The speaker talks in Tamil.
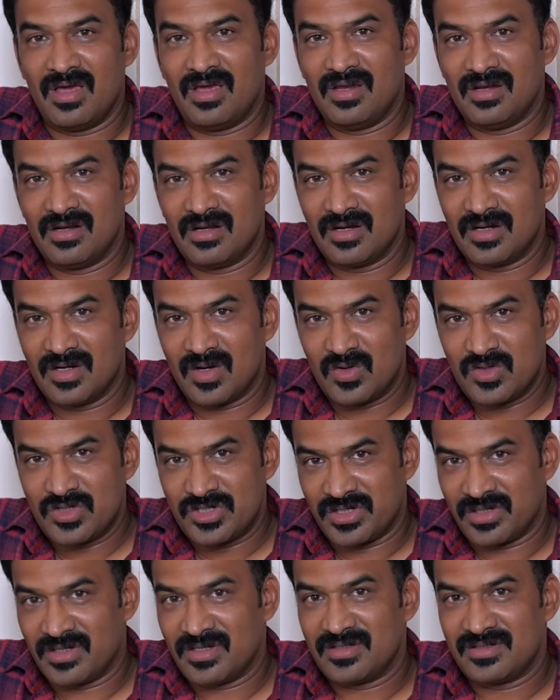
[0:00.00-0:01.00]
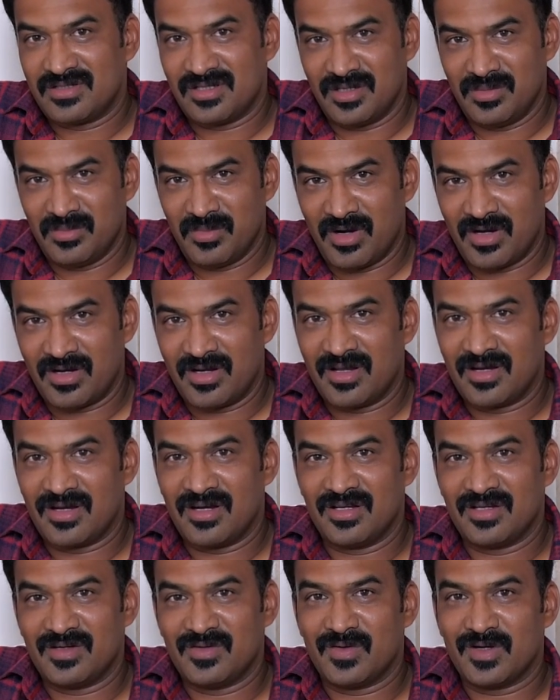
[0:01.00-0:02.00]
இன் அண்ட் அவுட் சினிமா
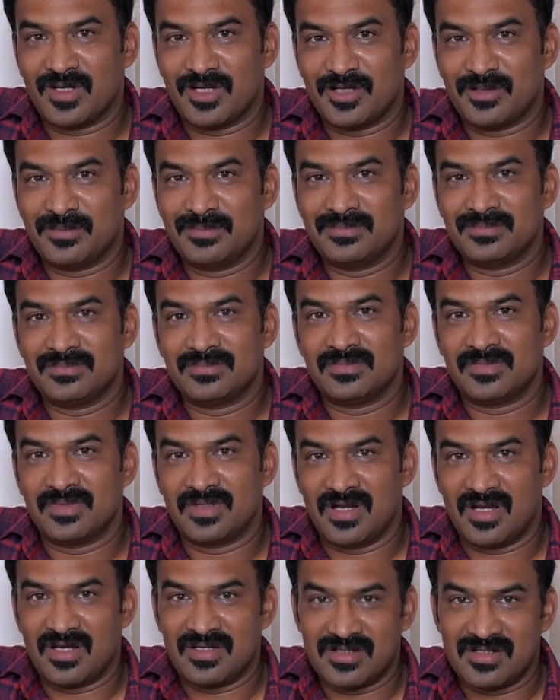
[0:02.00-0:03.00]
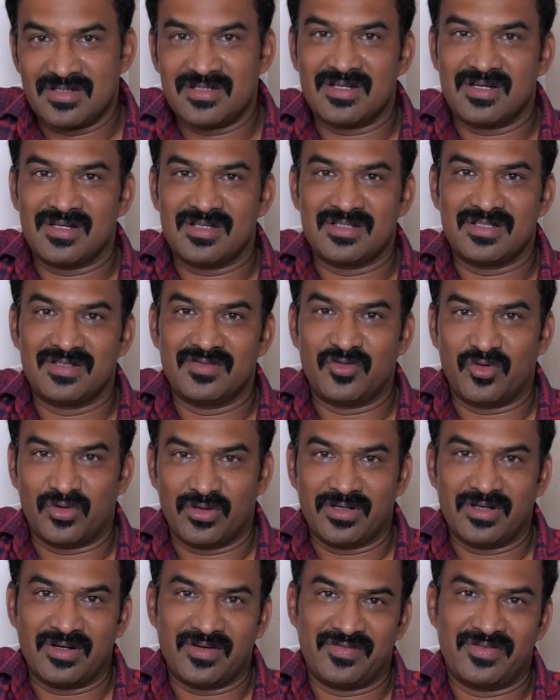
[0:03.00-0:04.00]
நேர்களுக்கு வணக்கம் நான் சிற்றரசு
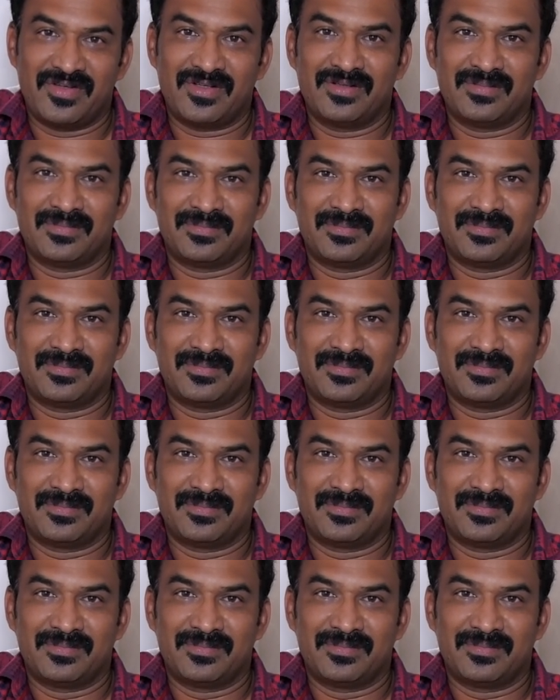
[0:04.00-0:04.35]
ஃபோட்டோகிராஃபர்